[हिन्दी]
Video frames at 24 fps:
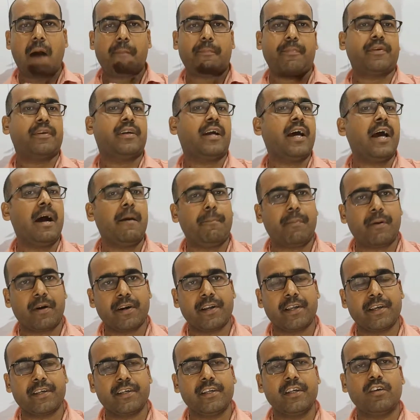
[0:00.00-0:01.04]
आप नया
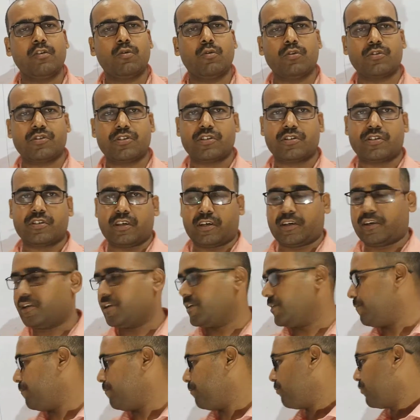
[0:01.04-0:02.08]
पढ़ने की कोशिश ना
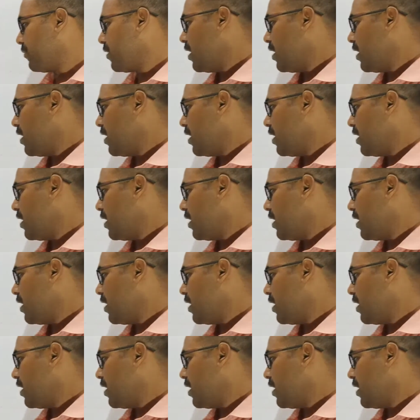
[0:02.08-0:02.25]
करें